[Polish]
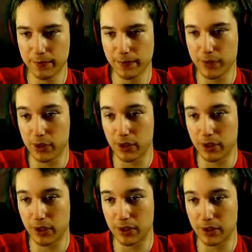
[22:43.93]
jeżeli
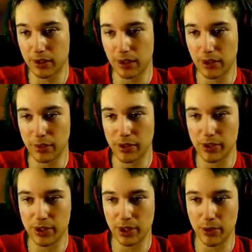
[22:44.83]
Ola będzie
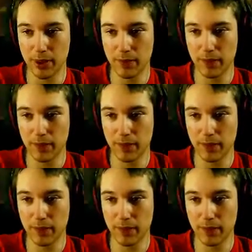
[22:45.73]
chciała.